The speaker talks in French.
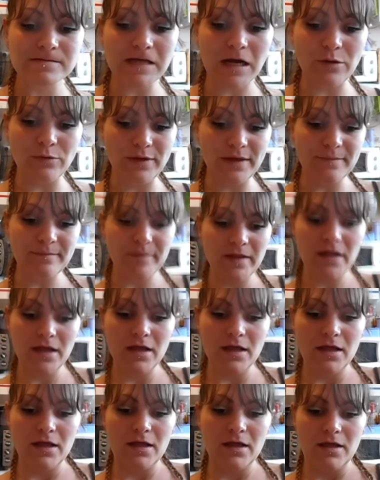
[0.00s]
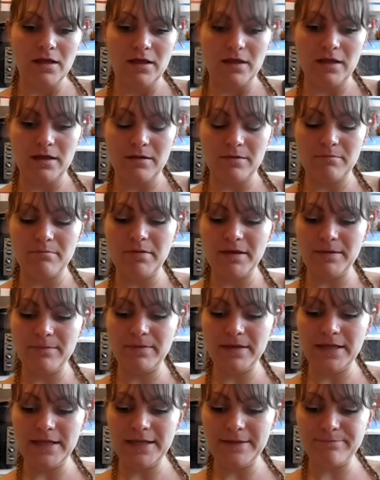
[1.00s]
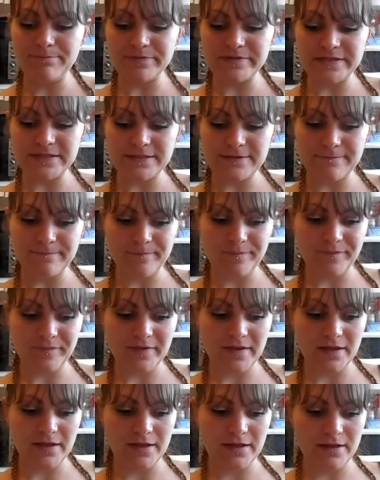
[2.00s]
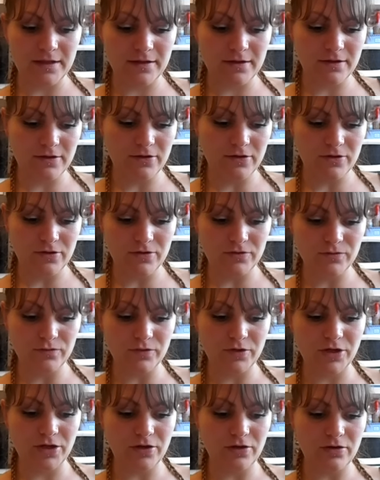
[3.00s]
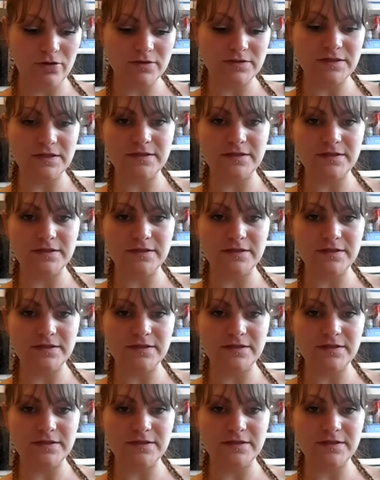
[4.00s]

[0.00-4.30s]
Ah oui, un Baby Lips. Euh, donc euh,